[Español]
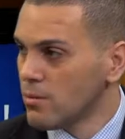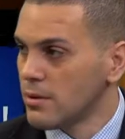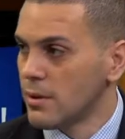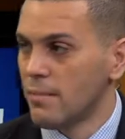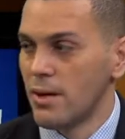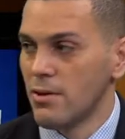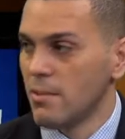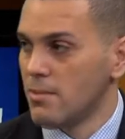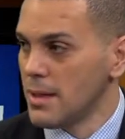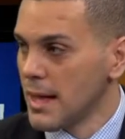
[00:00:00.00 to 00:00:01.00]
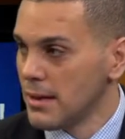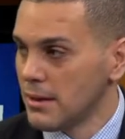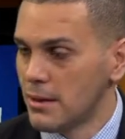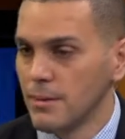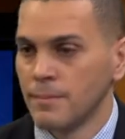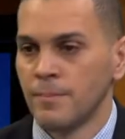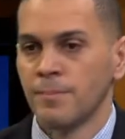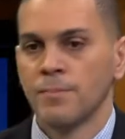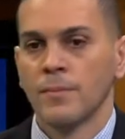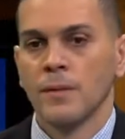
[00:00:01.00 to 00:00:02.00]
de medio ambiente,
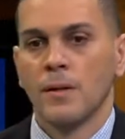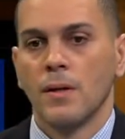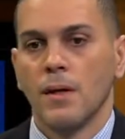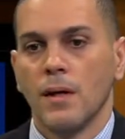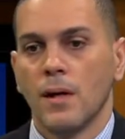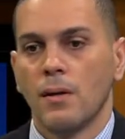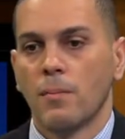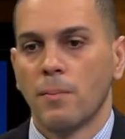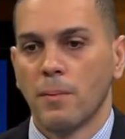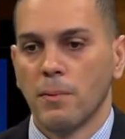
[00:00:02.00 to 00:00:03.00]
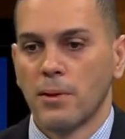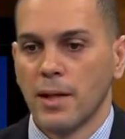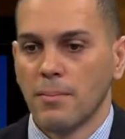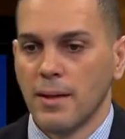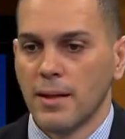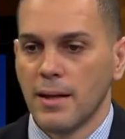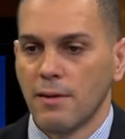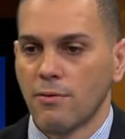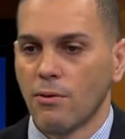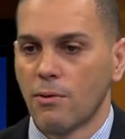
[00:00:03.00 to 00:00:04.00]
eh, los propios temas de
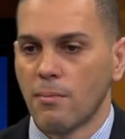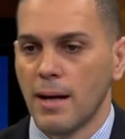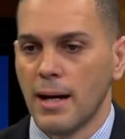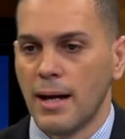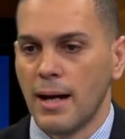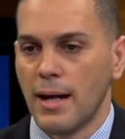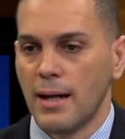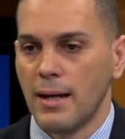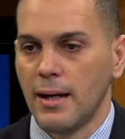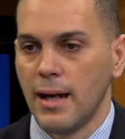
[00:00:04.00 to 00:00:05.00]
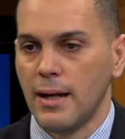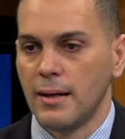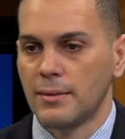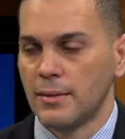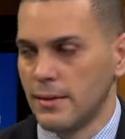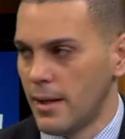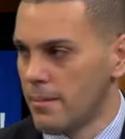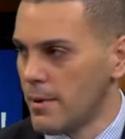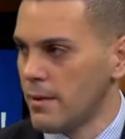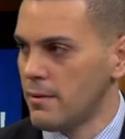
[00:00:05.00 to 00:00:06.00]
reforma al,
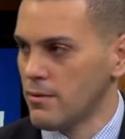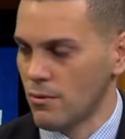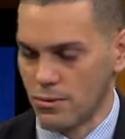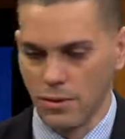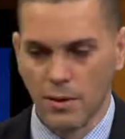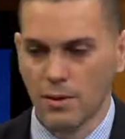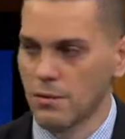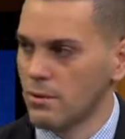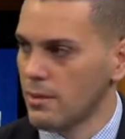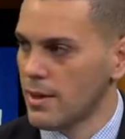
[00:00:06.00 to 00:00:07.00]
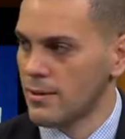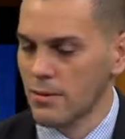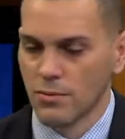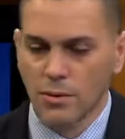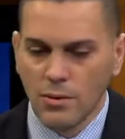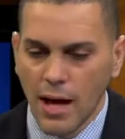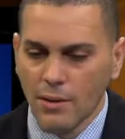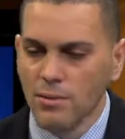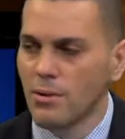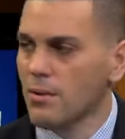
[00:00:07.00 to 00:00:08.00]
sistema de solución de controversias, son
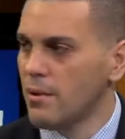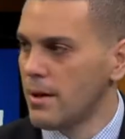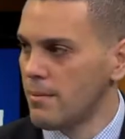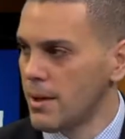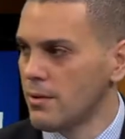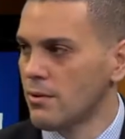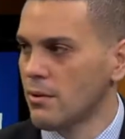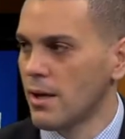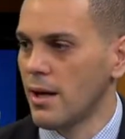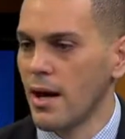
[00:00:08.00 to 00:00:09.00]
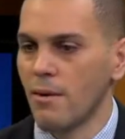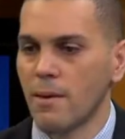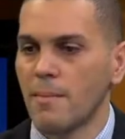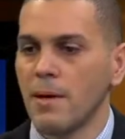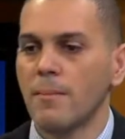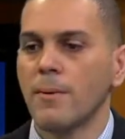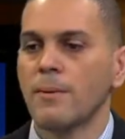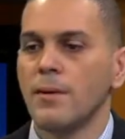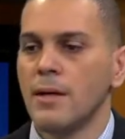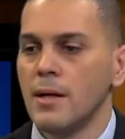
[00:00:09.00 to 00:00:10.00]
algunos de los elementos que ahora mismo
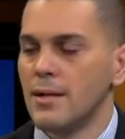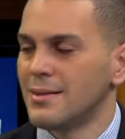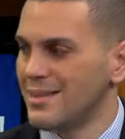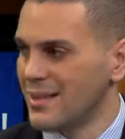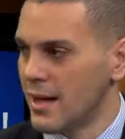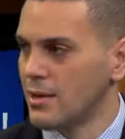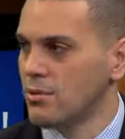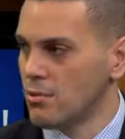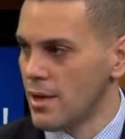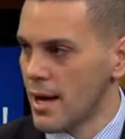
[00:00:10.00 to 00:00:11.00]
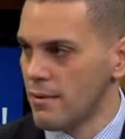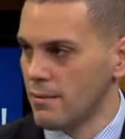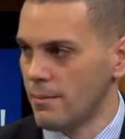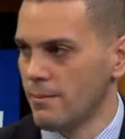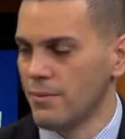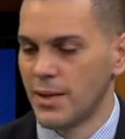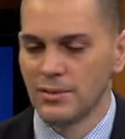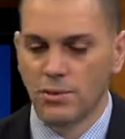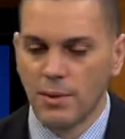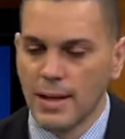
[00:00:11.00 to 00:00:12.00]
se están estudiando, están
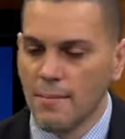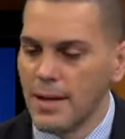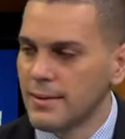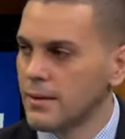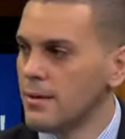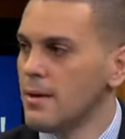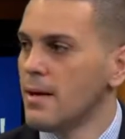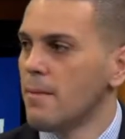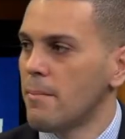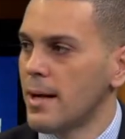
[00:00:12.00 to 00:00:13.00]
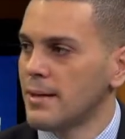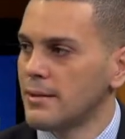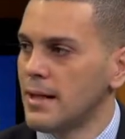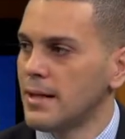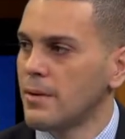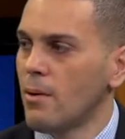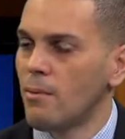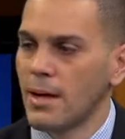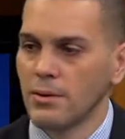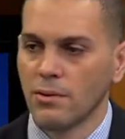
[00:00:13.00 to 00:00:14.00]
sobre la mesa para ser
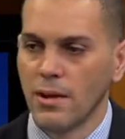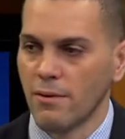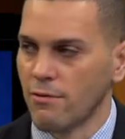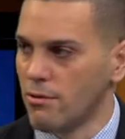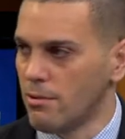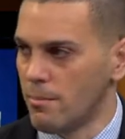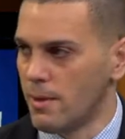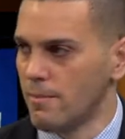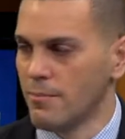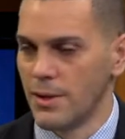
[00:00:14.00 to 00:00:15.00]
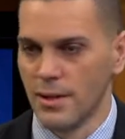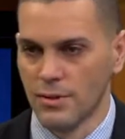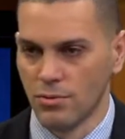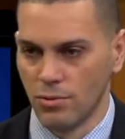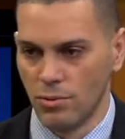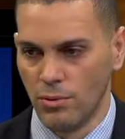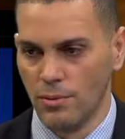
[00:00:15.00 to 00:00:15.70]
objeto de reforma y de estudio.